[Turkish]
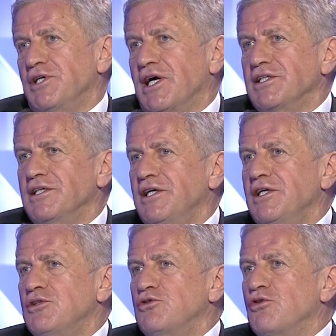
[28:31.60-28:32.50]
bu. Yani
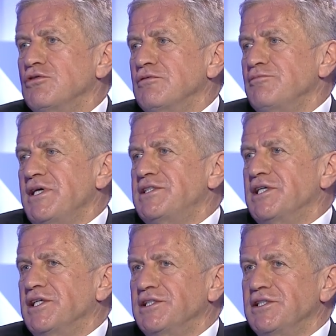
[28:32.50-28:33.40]
son beş
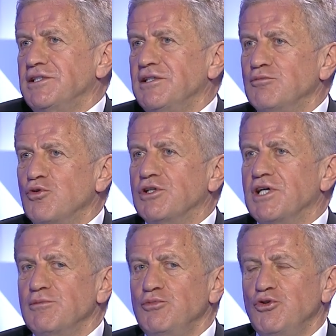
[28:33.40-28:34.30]
senedir bu
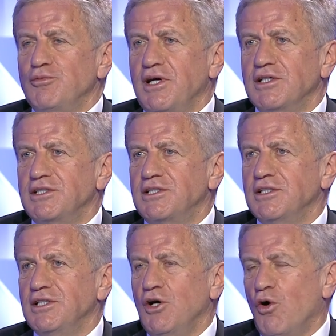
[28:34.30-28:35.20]
kadar büyüme
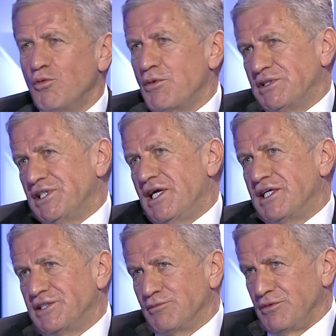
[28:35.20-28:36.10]
hızı olmaması
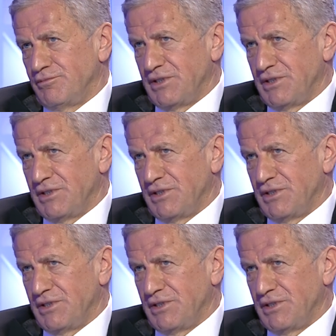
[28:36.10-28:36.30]
lazım.